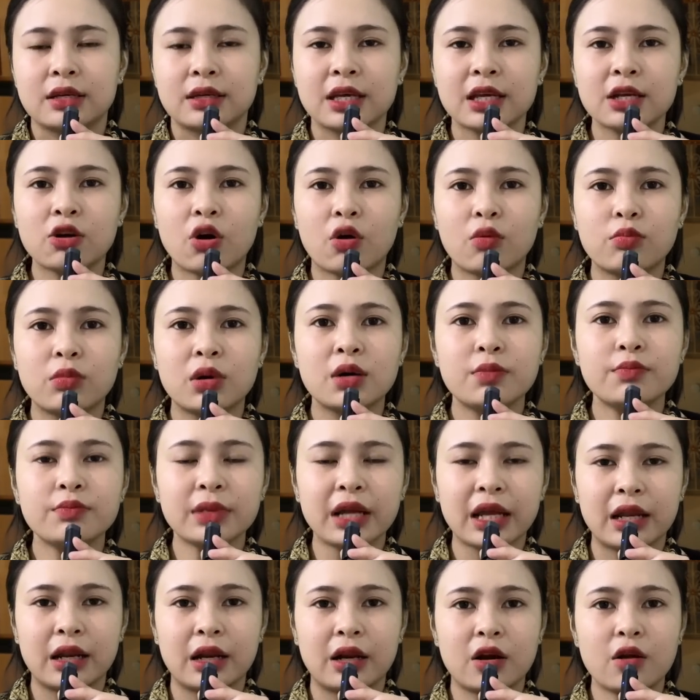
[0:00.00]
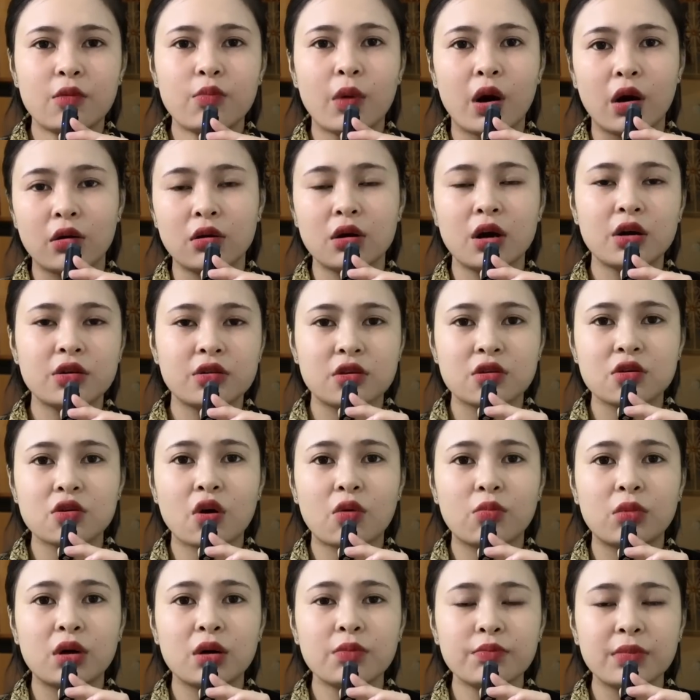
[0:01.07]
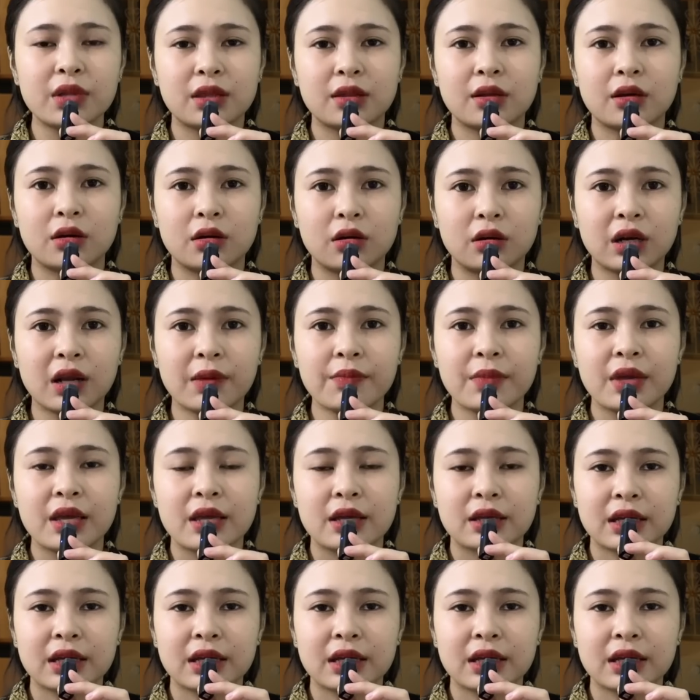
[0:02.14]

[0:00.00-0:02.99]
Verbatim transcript: Cái con bướm này là nó bự hơn những con bướm bình thường lắm.